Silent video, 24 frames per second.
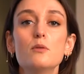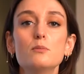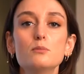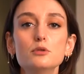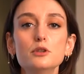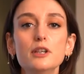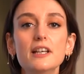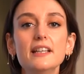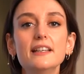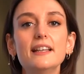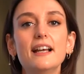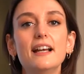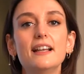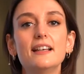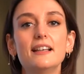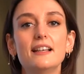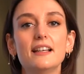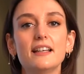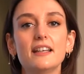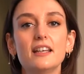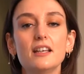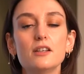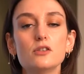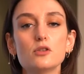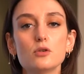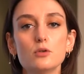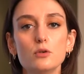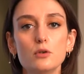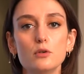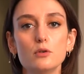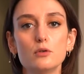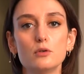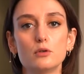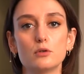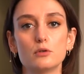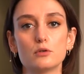Bu nedenle gece
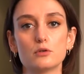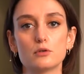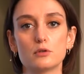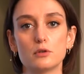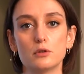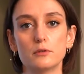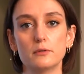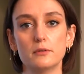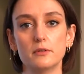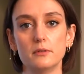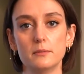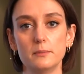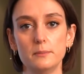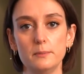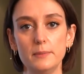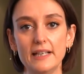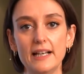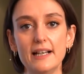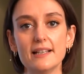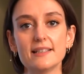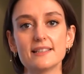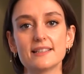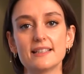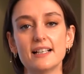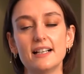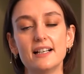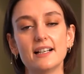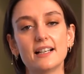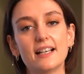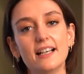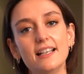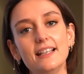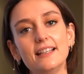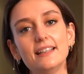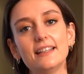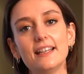uykunuzu biraz daha
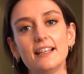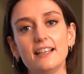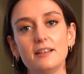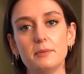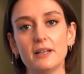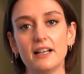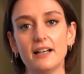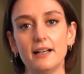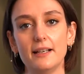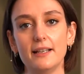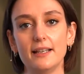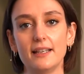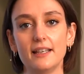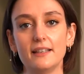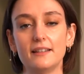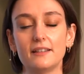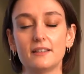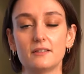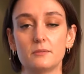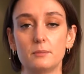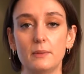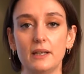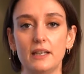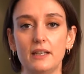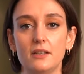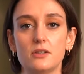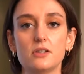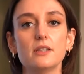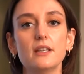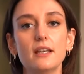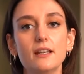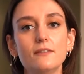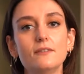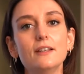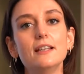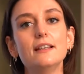kaliteli bir hale getirmek için
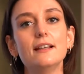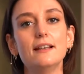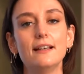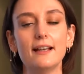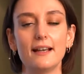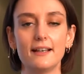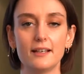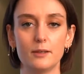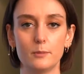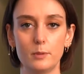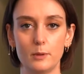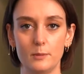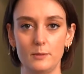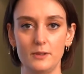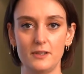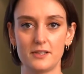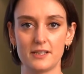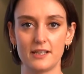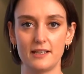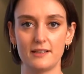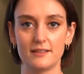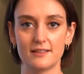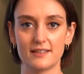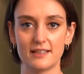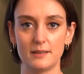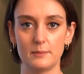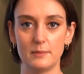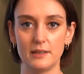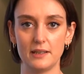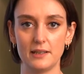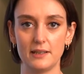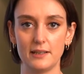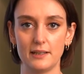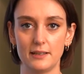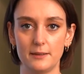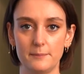evde neler yapabileceğinize
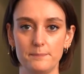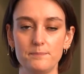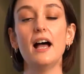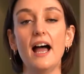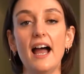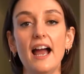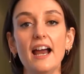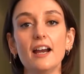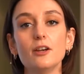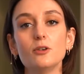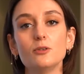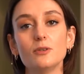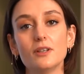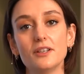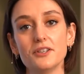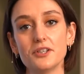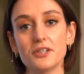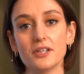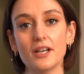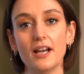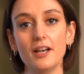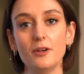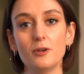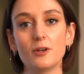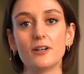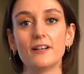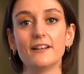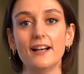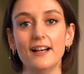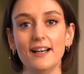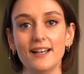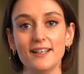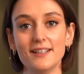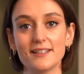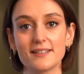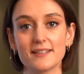bakalım. Her gün aşağı yukarı
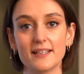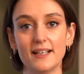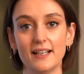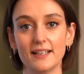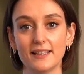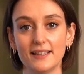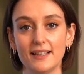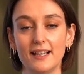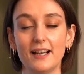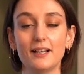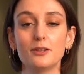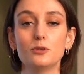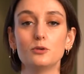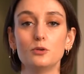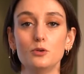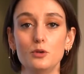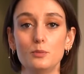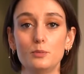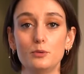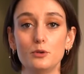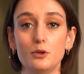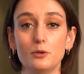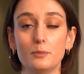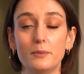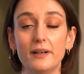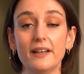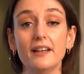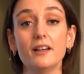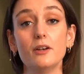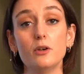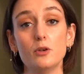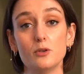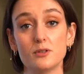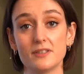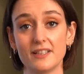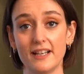aynı saatlerde uyup
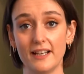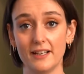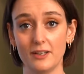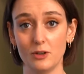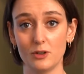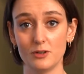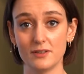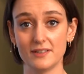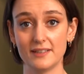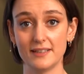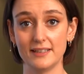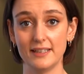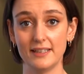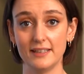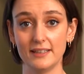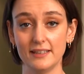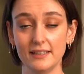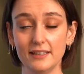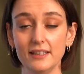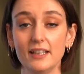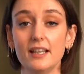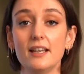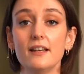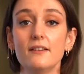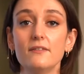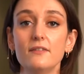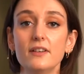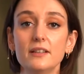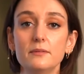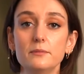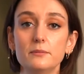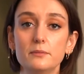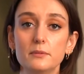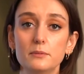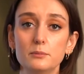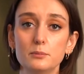uyumaya özen gösterin ve
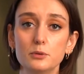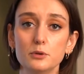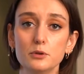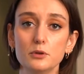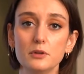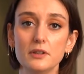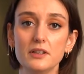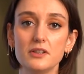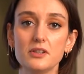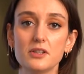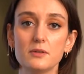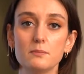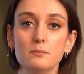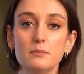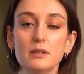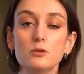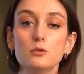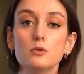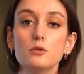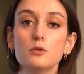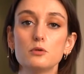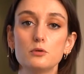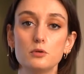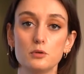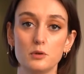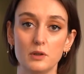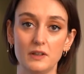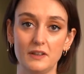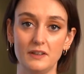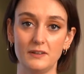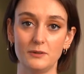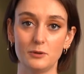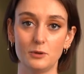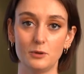bunun için bir uyku rutini